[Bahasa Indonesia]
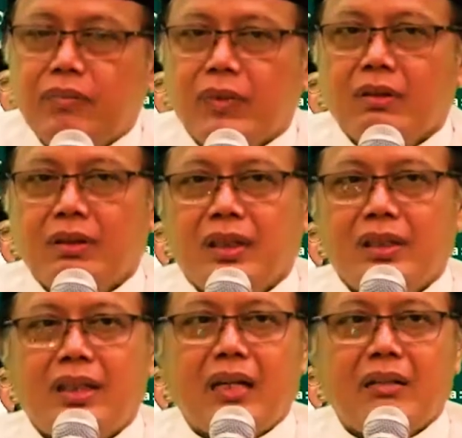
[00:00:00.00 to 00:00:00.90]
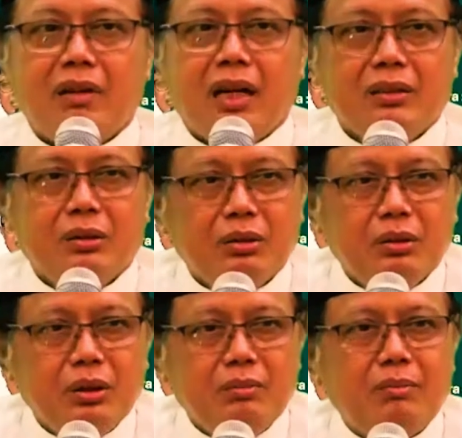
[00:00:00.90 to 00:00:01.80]
Jadi ya, takwa
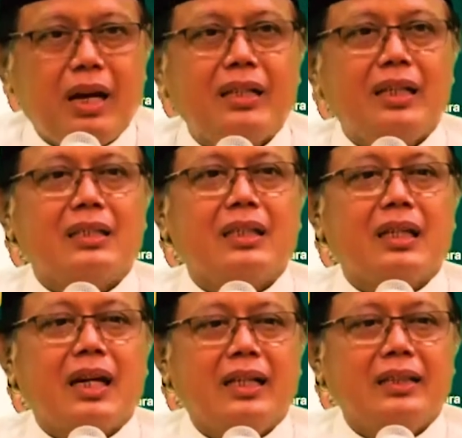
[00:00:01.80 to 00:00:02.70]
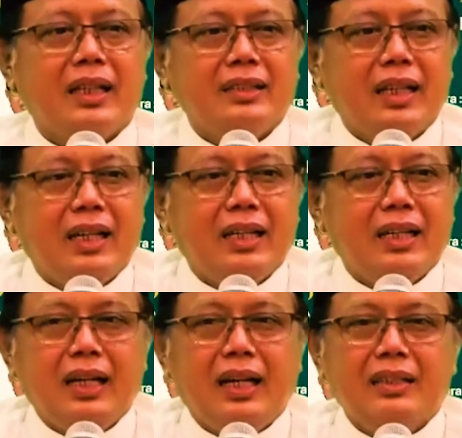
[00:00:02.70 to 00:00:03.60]
itu makna sederhananya
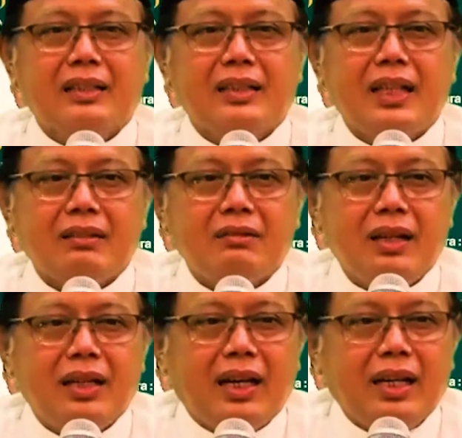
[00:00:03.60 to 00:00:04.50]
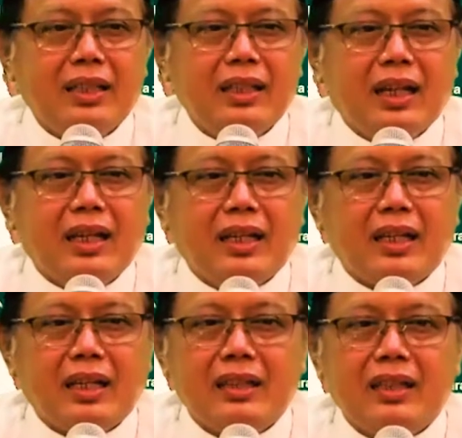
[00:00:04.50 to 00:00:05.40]
adalah at-taqwa ay
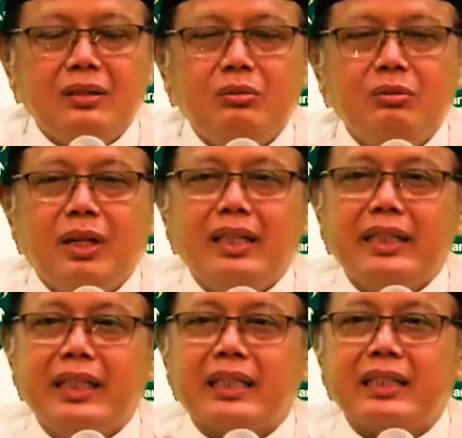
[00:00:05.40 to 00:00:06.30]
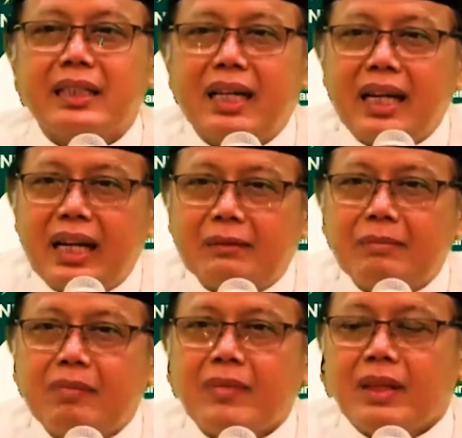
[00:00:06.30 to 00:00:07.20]
al-khadaru wal ikhtiyat.
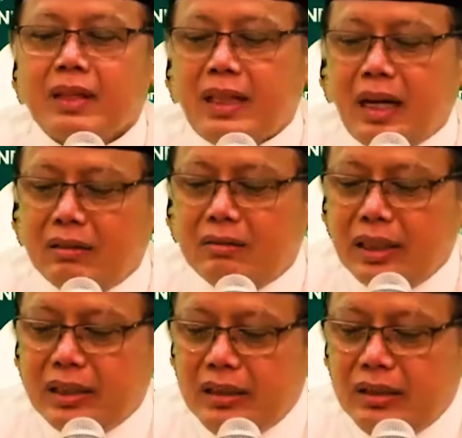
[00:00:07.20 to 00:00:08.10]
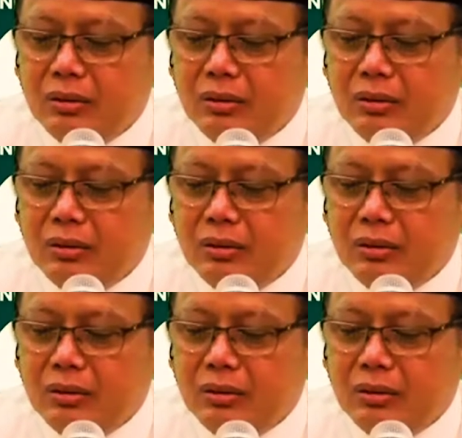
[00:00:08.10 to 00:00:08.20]
Takwa itu